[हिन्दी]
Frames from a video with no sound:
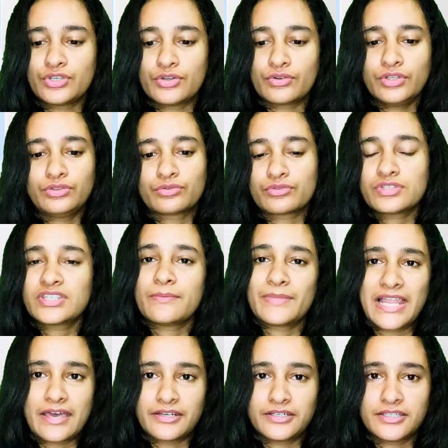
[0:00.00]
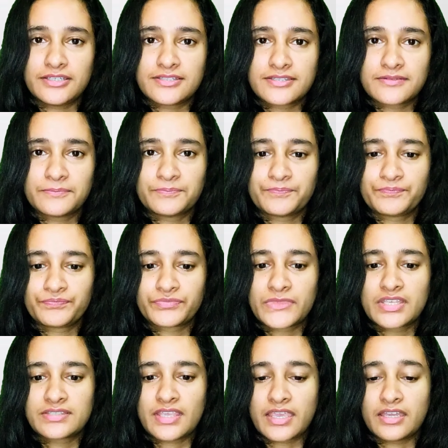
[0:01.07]
सो ये हो गए दोनों सिमिलैरिटीज
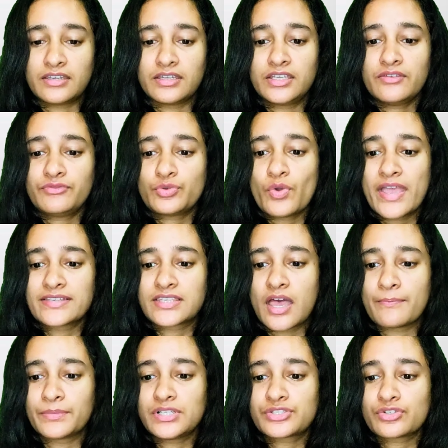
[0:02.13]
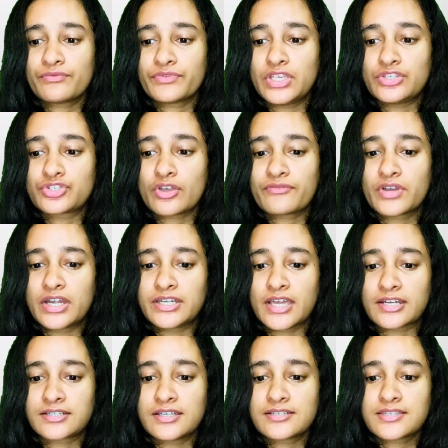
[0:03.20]
सेकेंड गिव टू एग्जाम्पल्स ऑफ ईच ऑफ
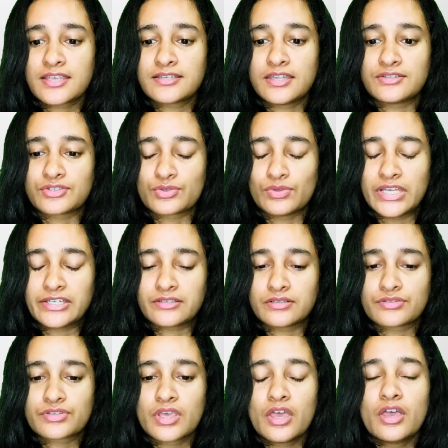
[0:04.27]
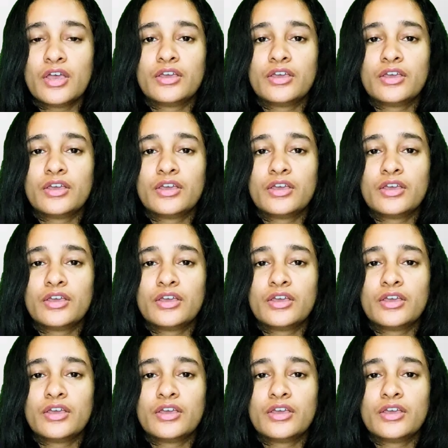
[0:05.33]
कंडक्टर्स एंड इंसुलेटर्स